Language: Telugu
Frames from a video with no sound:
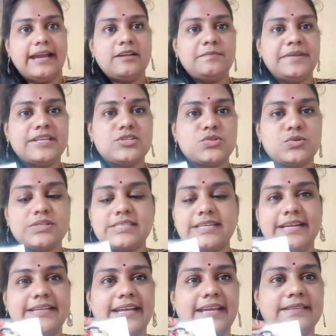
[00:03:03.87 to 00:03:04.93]
అండ్ మీరు
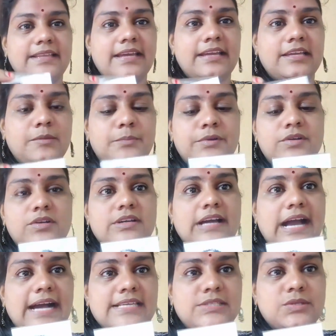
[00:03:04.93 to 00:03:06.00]
చూసినట్టయితే ఇప్పుడు
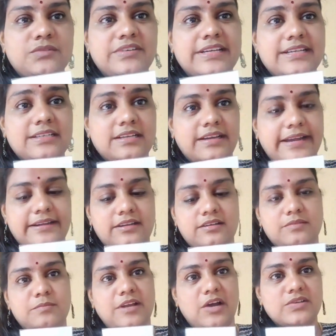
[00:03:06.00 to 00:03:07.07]
కాసు వర్క్ అండ్
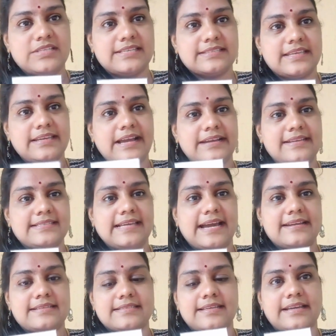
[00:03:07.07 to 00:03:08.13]
బ్లౌజెస్కి కానీ
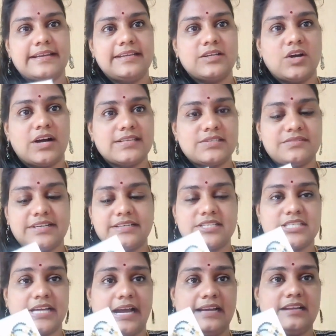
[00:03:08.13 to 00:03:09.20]
శారీస్కి కానీ కాసు వర్క్
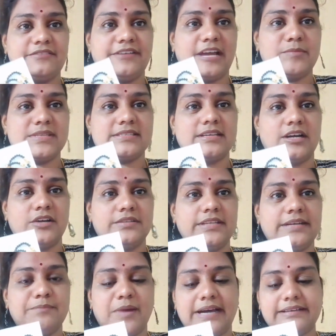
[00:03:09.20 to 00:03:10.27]
చాలా ఫేమస్గా
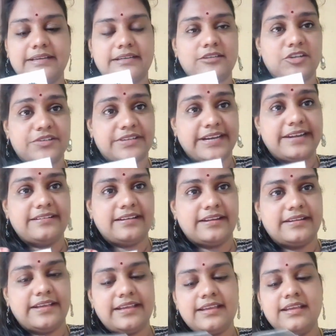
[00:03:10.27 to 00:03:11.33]
ఉంది మార్కెట్లో ట్రెండ్
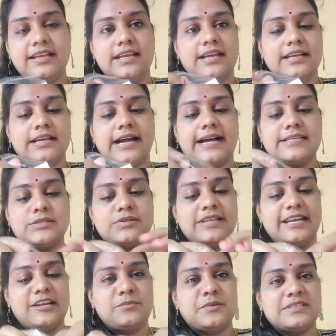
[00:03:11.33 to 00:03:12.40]
అండి కాజు
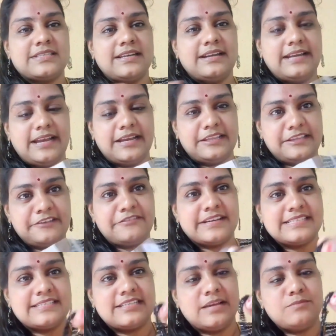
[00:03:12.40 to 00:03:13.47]
నల్లపూసలు నేను ఇదే
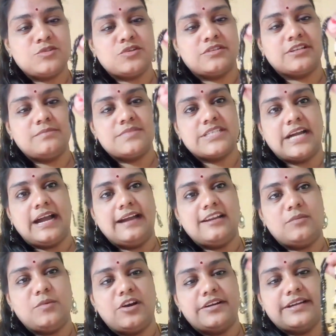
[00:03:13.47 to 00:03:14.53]
ఫస్ట్ టైం చూడటం చాలా
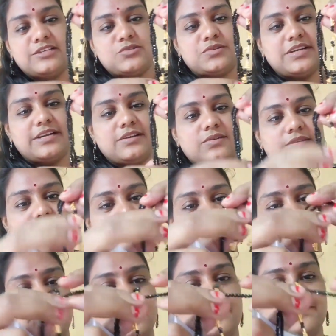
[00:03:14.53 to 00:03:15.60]
బాగున్నాయి చూడండి
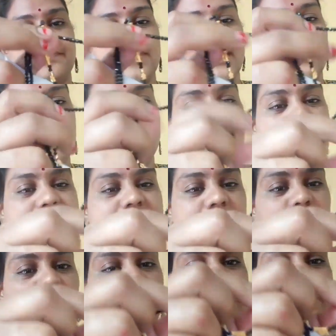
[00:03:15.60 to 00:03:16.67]
ఒకసారి ఈ మధ్యలో